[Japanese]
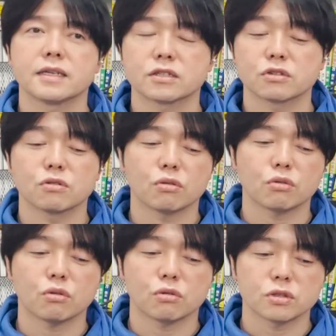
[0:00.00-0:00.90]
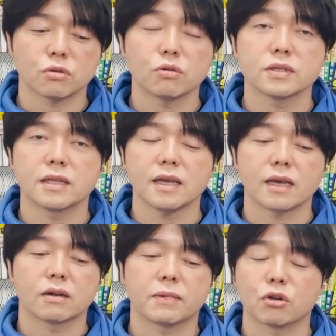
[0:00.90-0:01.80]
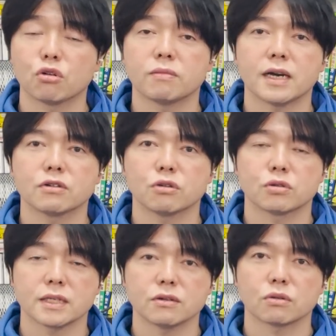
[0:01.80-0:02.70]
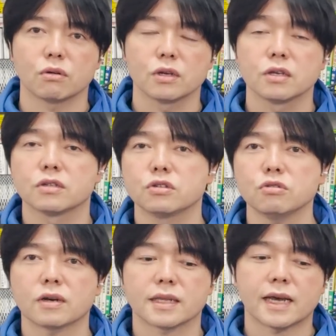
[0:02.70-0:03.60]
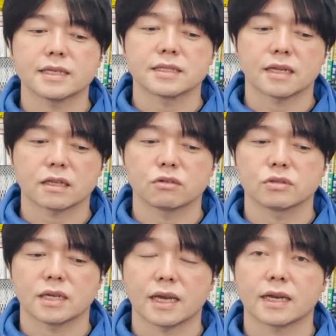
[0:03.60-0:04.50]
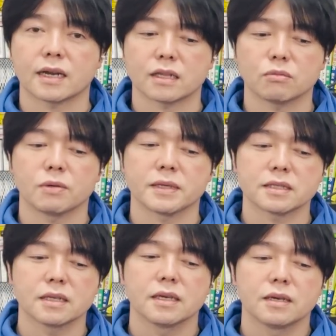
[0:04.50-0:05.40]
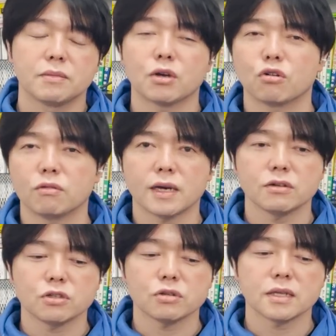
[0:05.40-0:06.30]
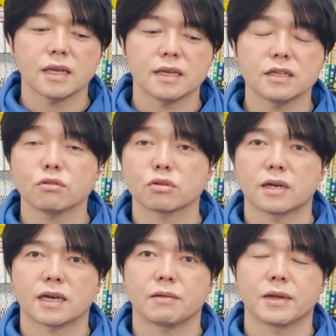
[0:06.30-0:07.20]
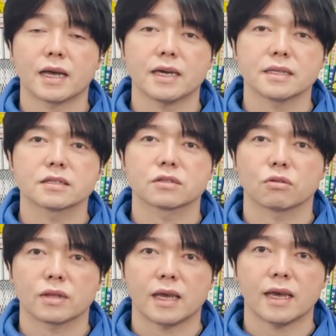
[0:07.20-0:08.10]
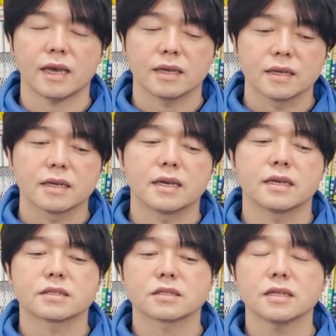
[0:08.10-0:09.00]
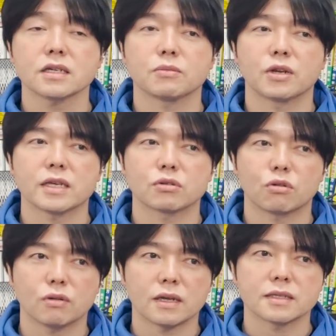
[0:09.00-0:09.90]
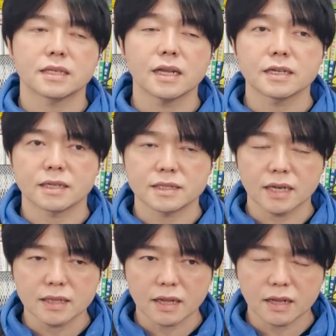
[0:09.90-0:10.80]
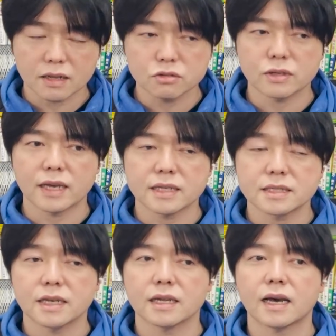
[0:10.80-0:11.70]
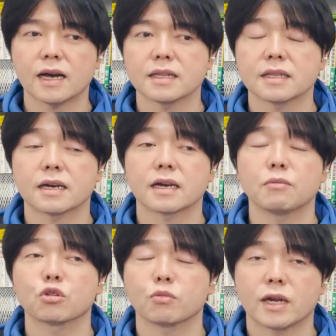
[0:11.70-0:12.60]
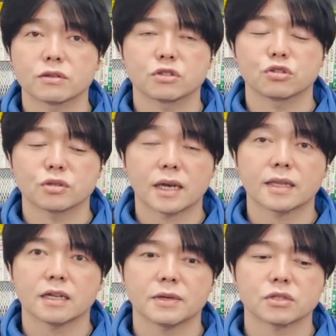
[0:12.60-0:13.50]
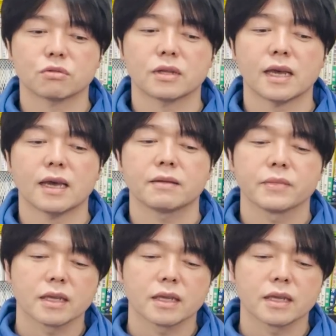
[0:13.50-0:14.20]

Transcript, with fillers: リスクコントロールしておいて、まあ、狼狽売りを防ぐというのが大事になってくるんじゃないかなと思います。まあ、狼狽売りをしてね、いいことなんかやっぱないですので、えー、少なくともね、そこはさらに、さらなる冷静な判断が求められる瞬間になりますので、